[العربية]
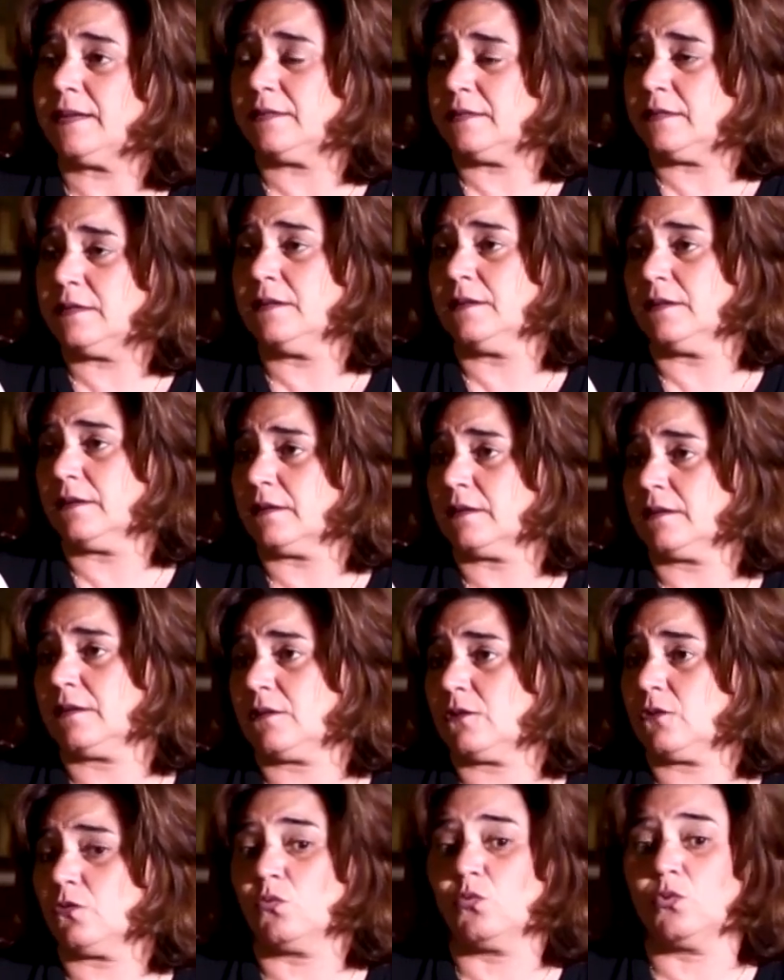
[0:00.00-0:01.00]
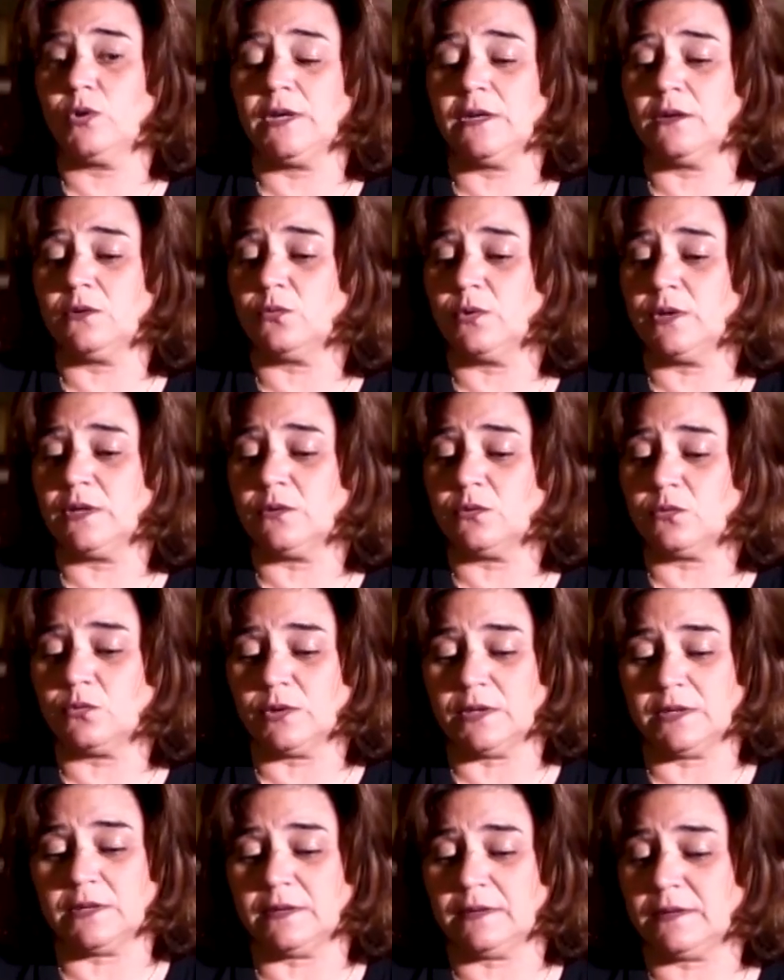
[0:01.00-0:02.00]
كثير ون ون
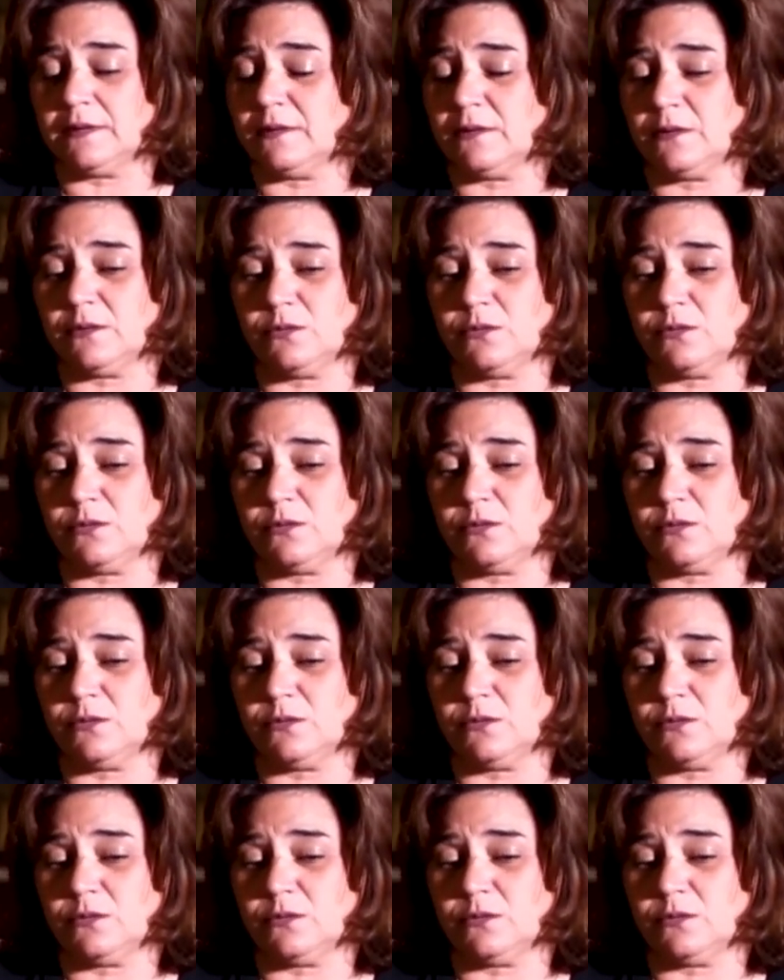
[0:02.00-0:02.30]
ون